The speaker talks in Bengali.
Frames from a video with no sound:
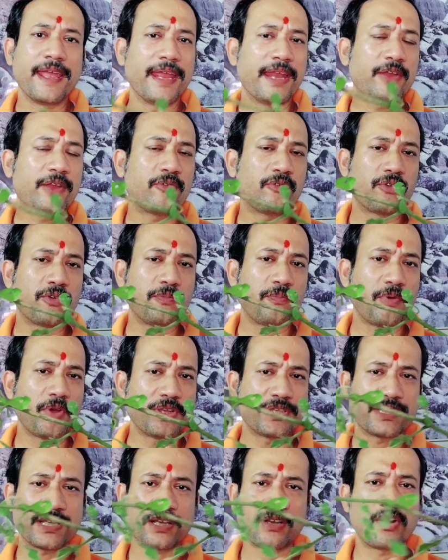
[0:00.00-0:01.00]
এর কোনো
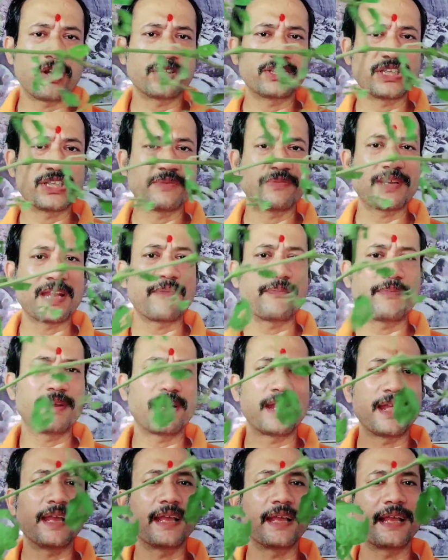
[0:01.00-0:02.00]
পয়সা খরচা হবে না
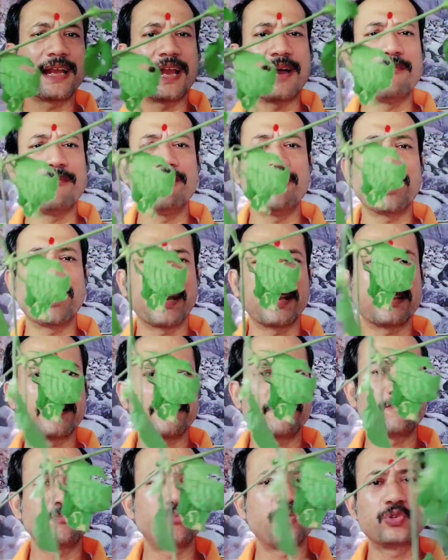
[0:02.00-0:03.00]
আপনারা গ্রাম বাংলাতে
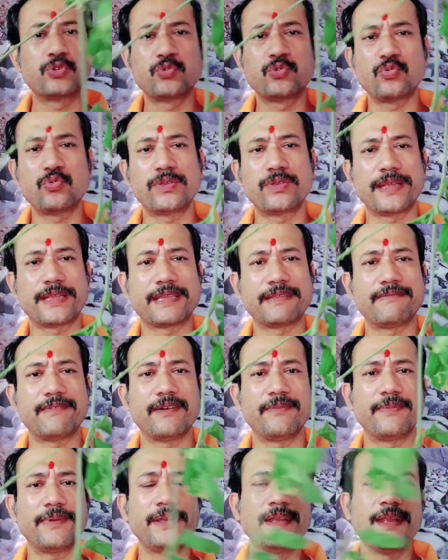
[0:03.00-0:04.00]
প্রচুর দেখতে
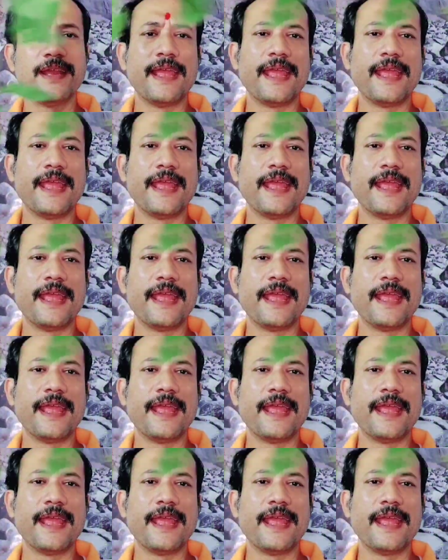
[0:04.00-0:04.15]
পাবেন